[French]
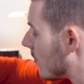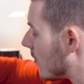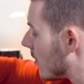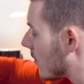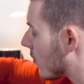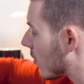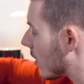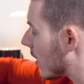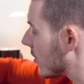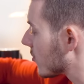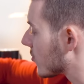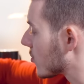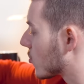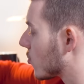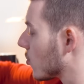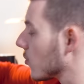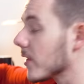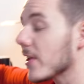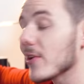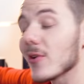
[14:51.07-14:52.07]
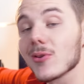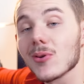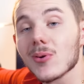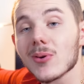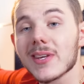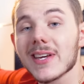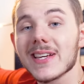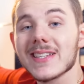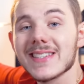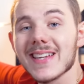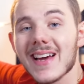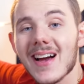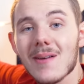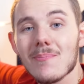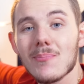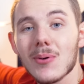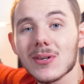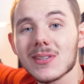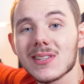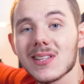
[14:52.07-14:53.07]
Mais voilà du coup on a notre casque à
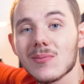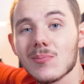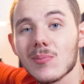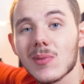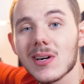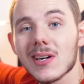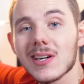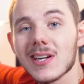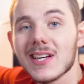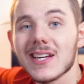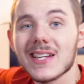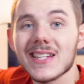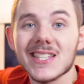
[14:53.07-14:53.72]
portée de main